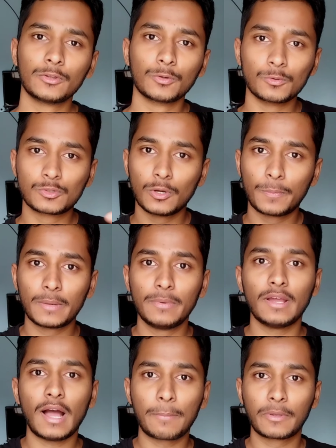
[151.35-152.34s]
तो उसके ऊपर
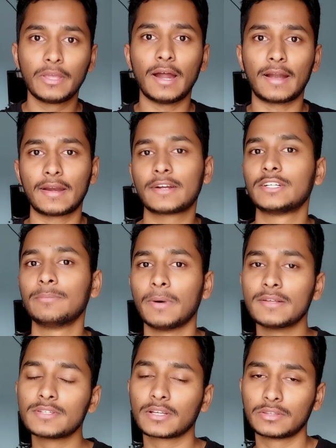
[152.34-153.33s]
भी आपकी अट्रैक्शन
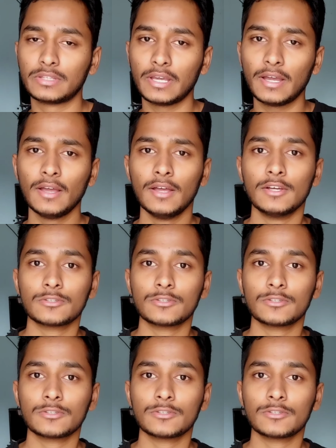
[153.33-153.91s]
बन सकती है